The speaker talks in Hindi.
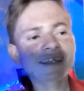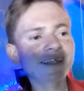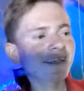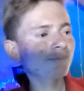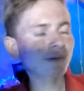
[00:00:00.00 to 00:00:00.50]

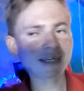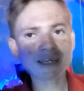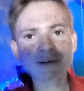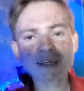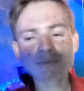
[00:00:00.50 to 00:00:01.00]
कि
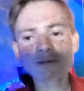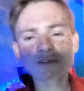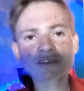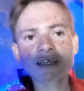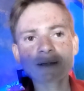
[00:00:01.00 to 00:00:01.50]
पहले वाले
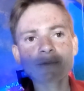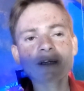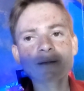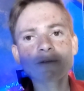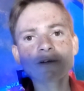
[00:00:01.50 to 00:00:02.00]
ब्लॉग से अब
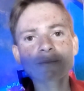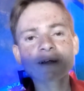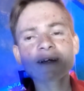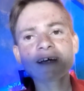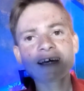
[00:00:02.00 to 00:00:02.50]
वाले ब्लॉग
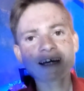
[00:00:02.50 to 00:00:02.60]
में